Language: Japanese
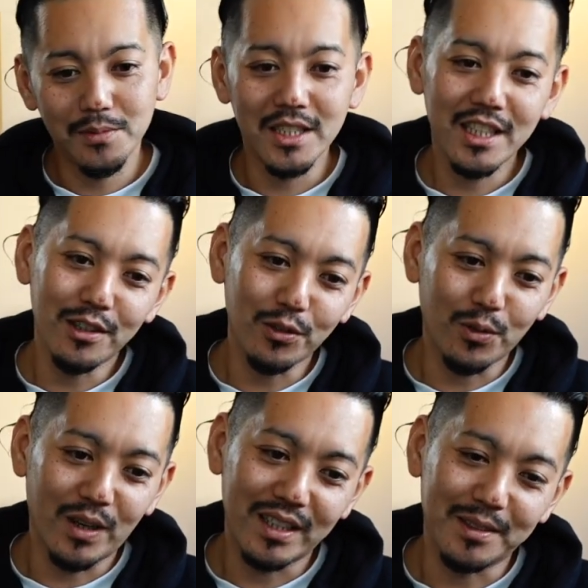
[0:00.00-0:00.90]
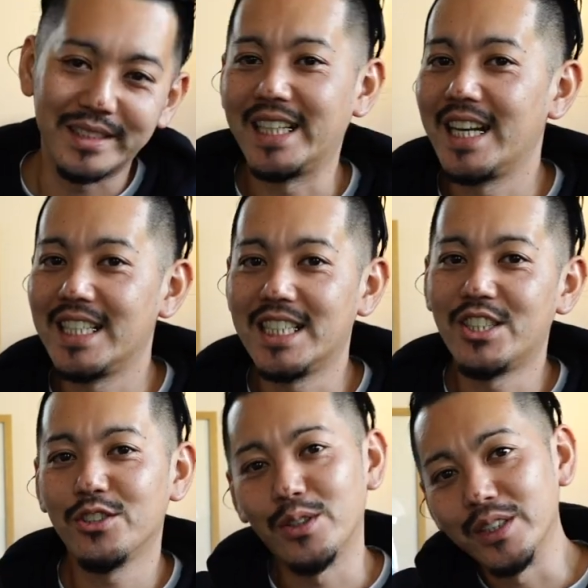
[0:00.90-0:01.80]
ても似てるところあるかもしれないし、
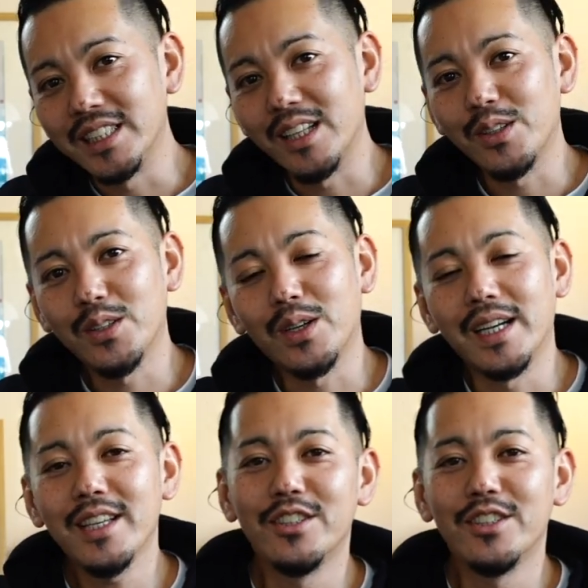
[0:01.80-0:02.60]
中国行った時とかね、